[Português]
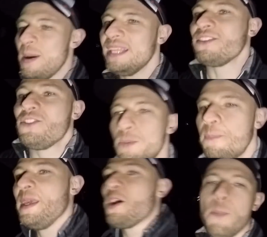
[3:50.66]
metros, o
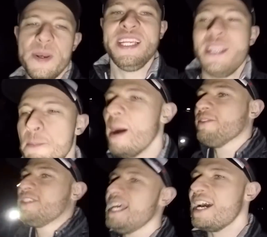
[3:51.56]
pico principal
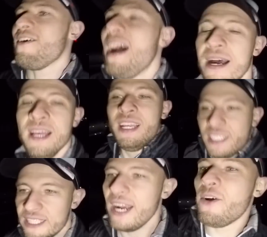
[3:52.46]
do Jaraguá,
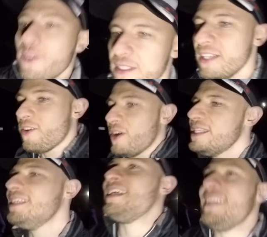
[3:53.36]
já contando com as
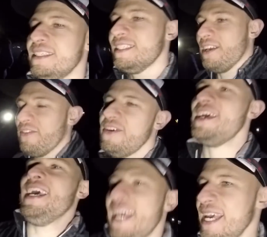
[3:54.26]
antenas de TV.